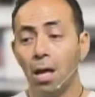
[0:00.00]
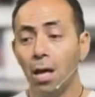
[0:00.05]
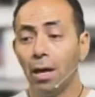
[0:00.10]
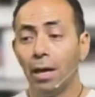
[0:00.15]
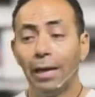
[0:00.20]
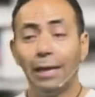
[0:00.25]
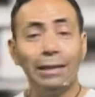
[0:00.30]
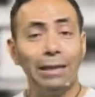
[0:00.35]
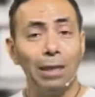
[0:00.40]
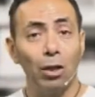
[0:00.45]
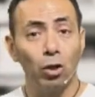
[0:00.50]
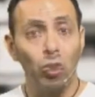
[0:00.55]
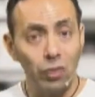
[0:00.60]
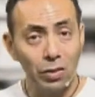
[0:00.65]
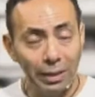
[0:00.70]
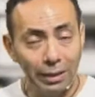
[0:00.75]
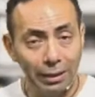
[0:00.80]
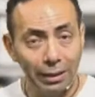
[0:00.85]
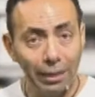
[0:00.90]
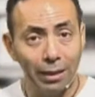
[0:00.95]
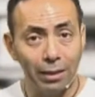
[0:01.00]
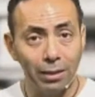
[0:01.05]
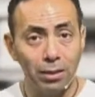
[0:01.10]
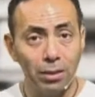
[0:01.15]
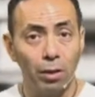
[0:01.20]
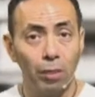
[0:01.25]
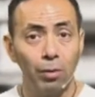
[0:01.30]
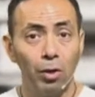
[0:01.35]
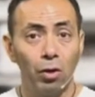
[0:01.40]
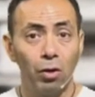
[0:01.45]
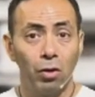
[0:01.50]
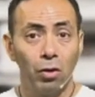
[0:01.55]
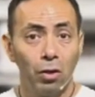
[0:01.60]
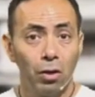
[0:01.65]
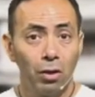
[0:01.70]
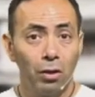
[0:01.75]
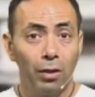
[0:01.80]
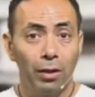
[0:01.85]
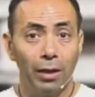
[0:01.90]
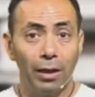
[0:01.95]
esta docente que recibió
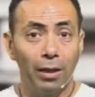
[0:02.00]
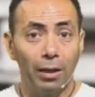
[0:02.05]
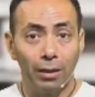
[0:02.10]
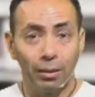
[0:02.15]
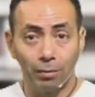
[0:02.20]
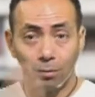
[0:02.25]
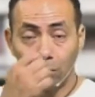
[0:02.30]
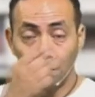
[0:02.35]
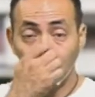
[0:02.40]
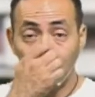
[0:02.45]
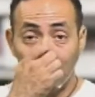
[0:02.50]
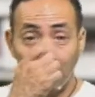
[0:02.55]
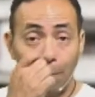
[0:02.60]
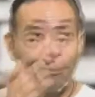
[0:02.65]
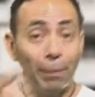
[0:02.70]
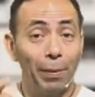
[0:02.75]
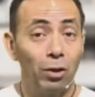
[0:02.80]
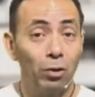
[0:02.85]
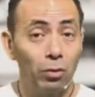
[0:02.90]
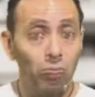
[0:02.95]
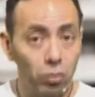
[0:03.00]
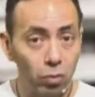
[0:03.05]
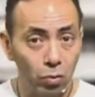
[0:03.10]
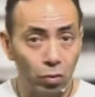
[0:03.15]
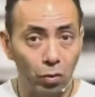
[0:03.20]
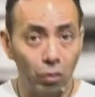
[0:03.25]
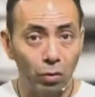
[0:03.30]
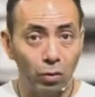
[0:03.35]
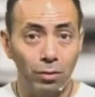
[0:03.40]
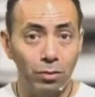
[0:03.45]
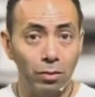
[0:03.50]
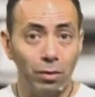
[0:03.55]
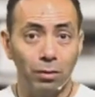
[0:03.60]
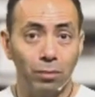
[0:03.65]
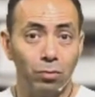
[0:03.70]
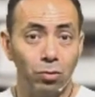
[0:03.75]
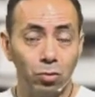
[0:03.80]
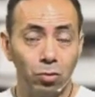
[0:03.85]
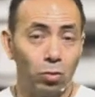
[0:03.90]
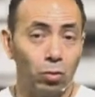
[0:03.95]
eh, un disparo en
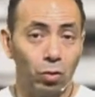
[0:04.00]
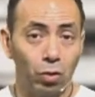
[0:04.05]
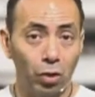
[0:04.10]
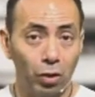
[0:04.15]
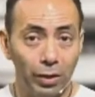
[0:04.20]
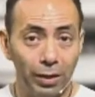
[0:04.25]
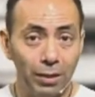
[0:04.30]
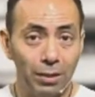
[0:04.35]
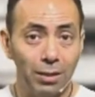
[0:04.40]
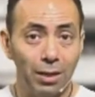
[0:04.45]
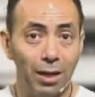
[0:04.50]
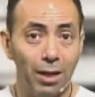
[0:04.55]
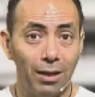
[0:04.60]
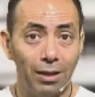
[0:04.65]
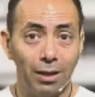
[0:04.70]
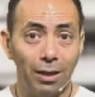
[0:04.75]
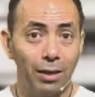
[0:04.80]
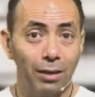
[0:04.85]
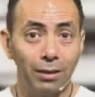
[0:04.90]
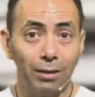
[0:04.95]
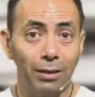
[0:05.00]
su, rodilla,